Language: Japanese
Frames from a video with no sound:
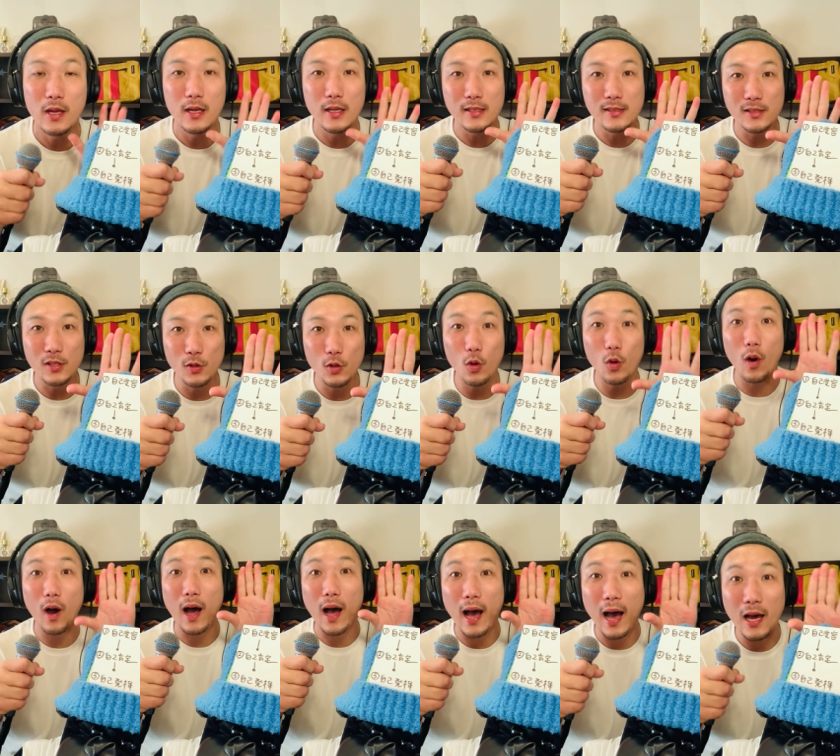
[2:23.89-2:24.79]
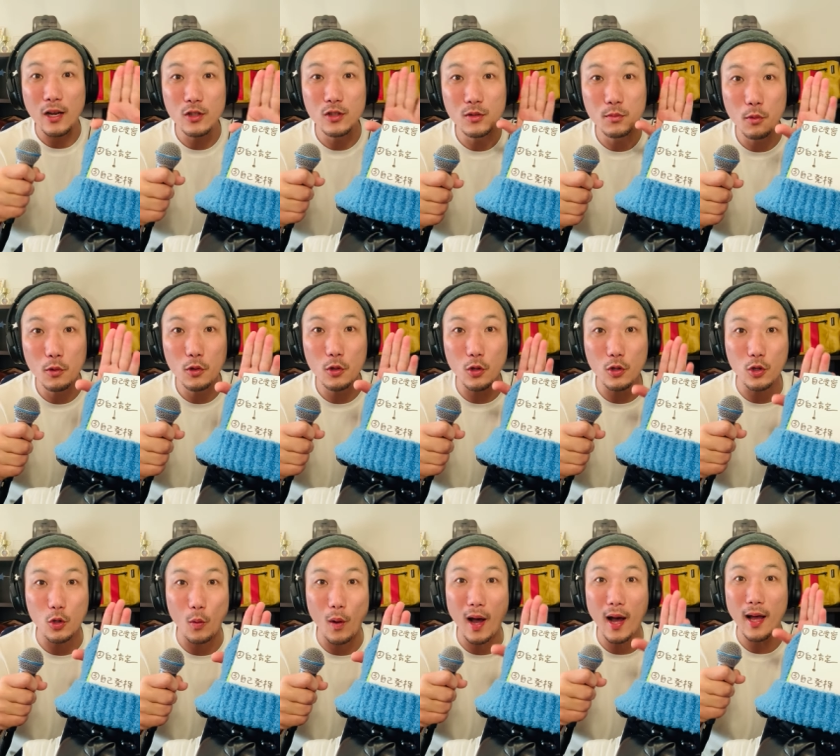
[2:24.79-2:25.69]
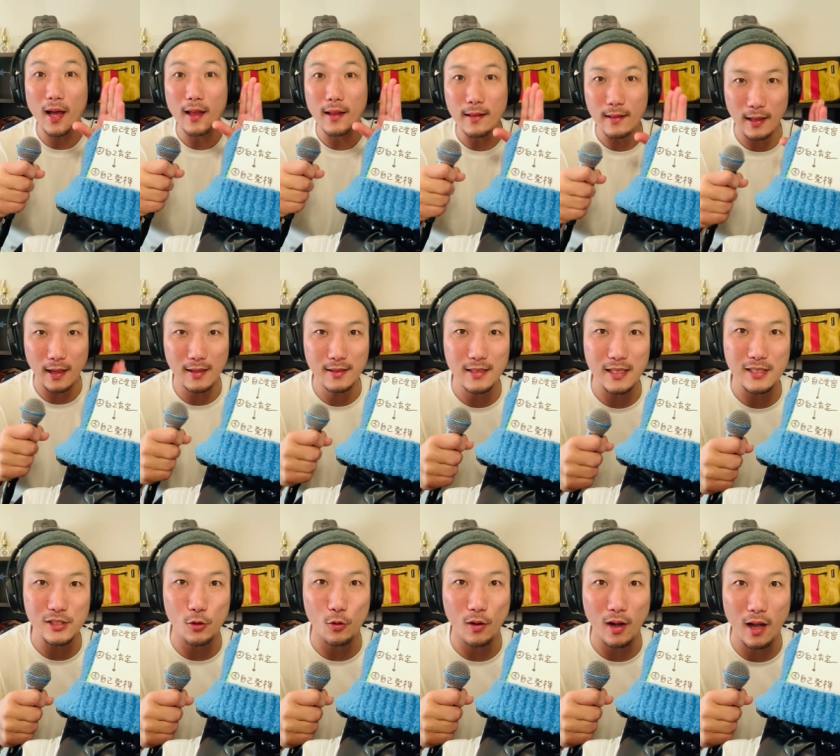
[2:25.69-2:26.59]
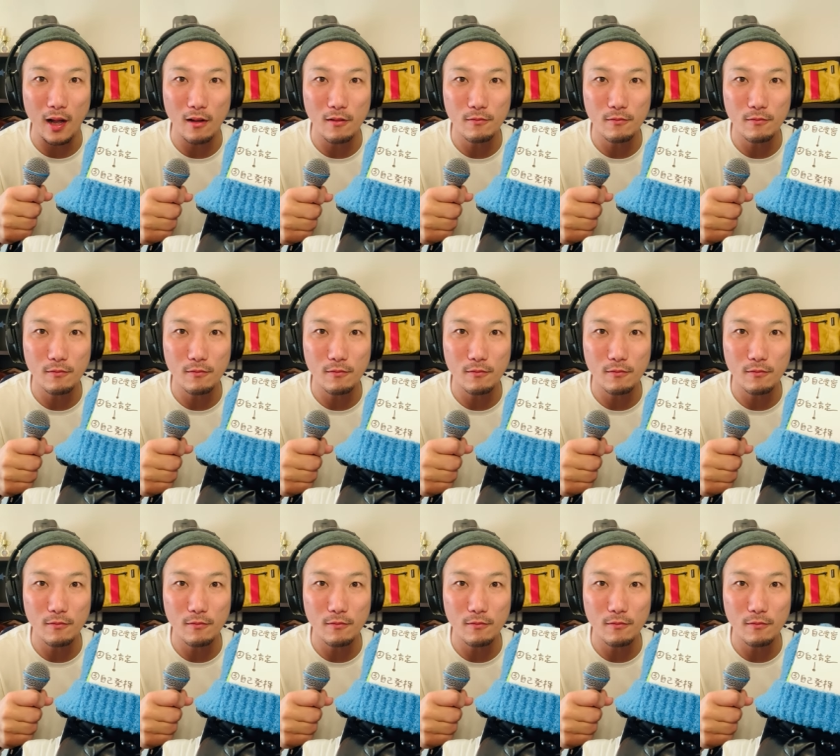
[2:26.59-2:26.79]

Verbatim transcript: そのあるものとは何でしょうか。